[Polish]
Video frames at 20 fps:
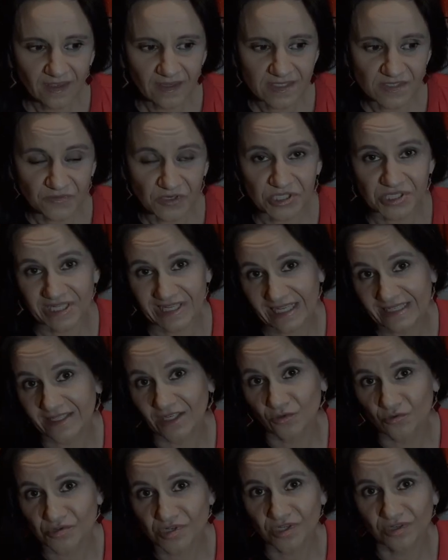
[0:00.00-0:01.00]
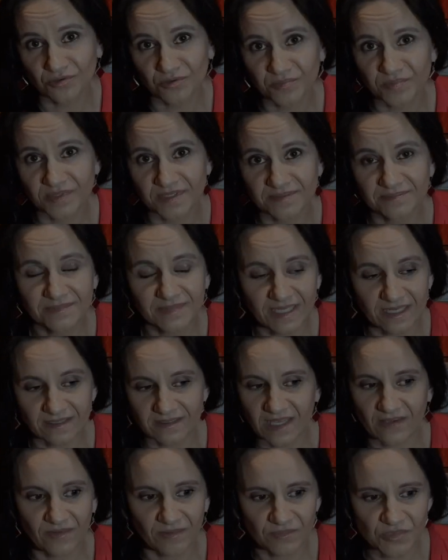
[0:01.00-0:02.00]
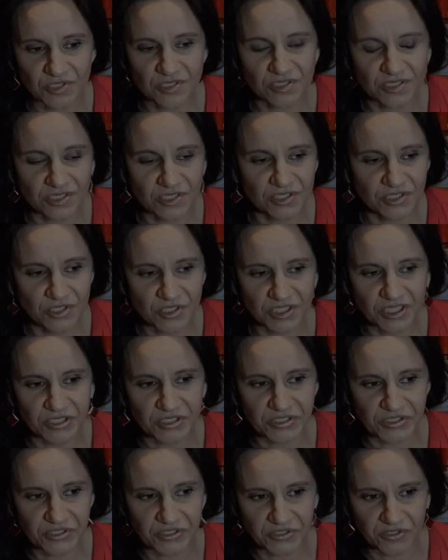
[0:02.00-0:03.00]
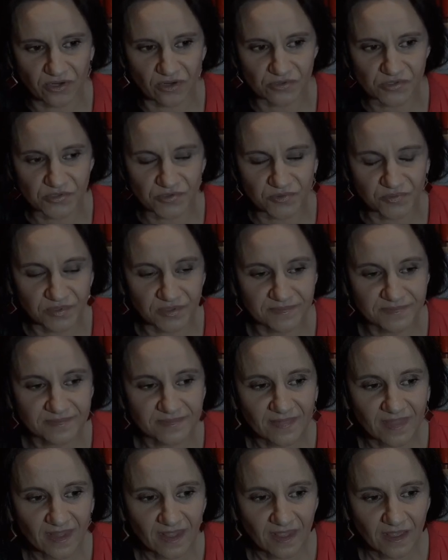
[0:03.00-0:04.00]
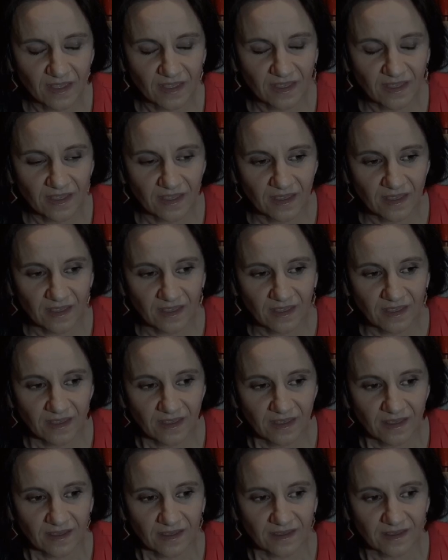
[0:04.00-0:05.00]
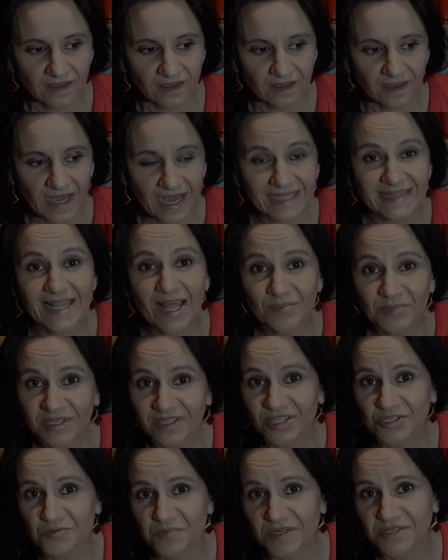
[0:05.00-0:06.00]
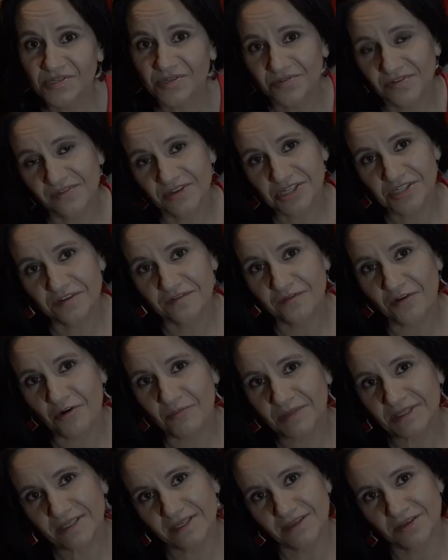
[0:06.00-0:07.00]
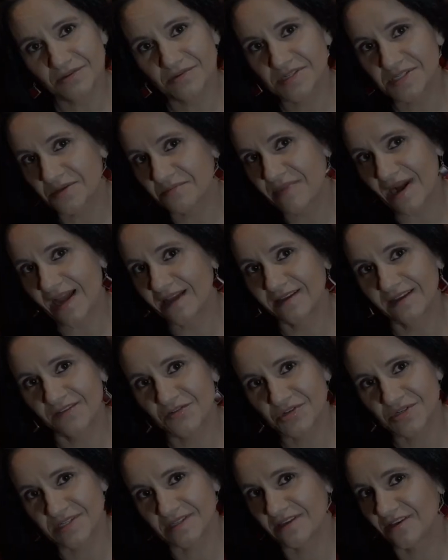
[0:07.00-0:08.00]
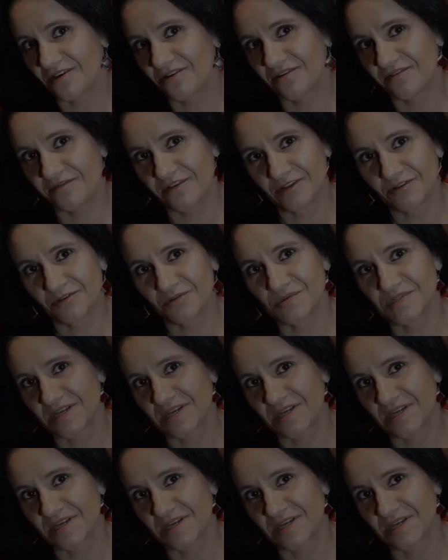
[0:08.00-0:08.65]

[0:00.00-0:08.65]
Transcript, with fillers: Zwłaszcza dla tak dużej grupy, jak nie wiem, 30-40 osób. E, a dla mnie też będzie to właśnie forma takiego zebrania wszystkiego w jedną